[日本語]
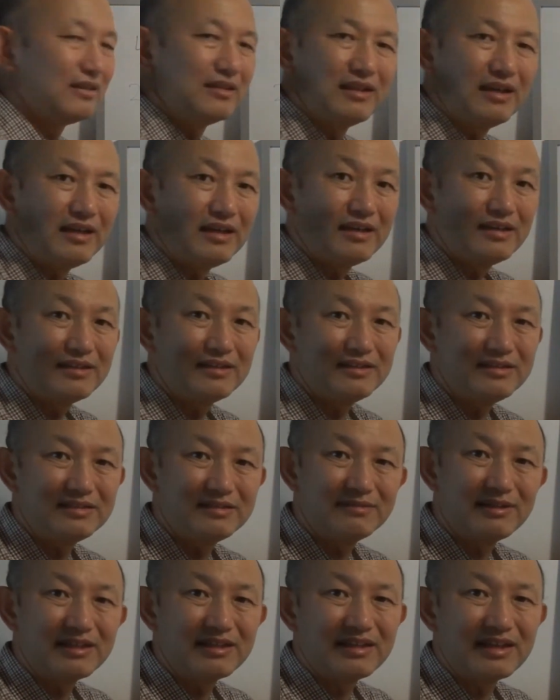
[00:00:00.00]
で
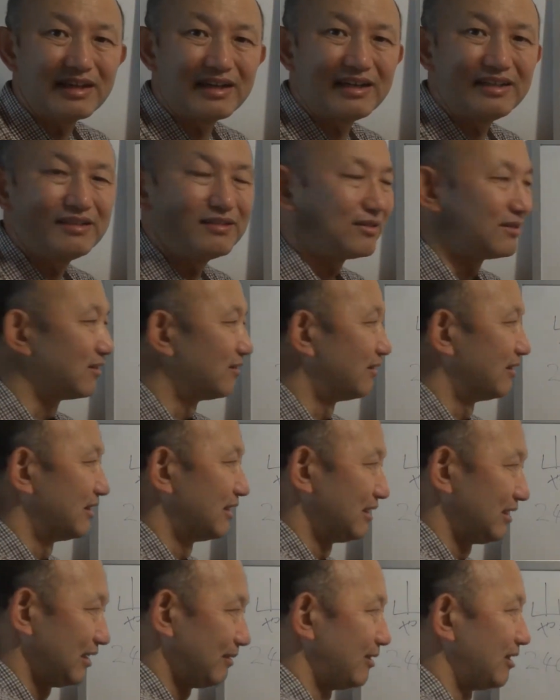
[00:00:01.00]
一番高いとこ
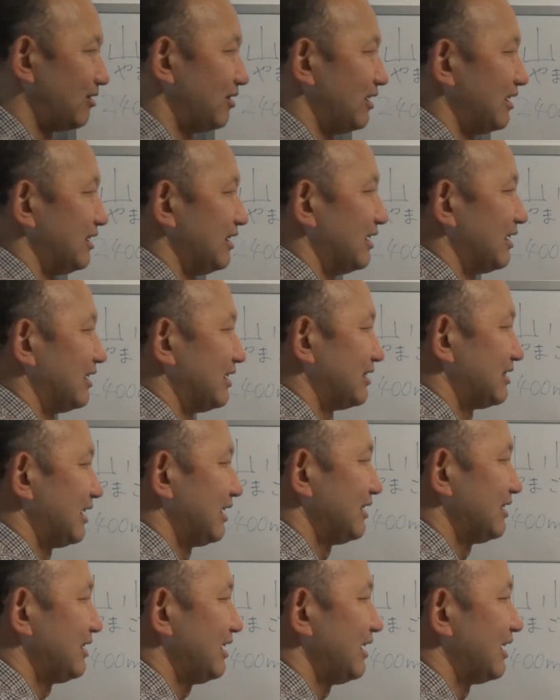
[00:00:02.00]
ろ山小屋ね
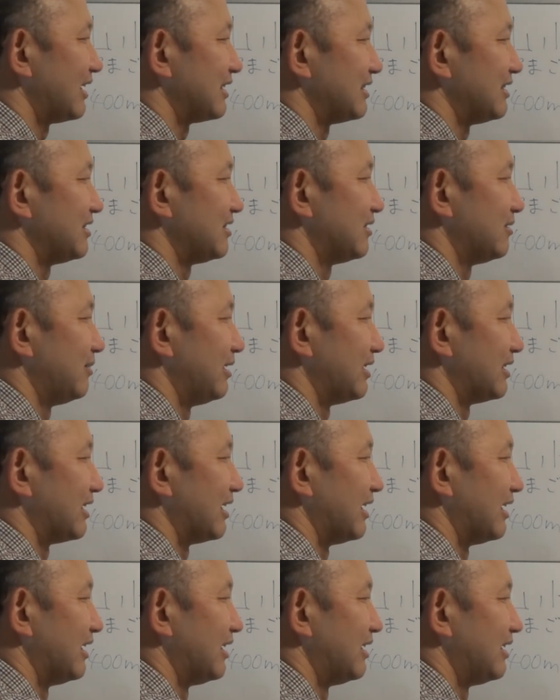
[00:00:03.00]
3 0 8 0ー。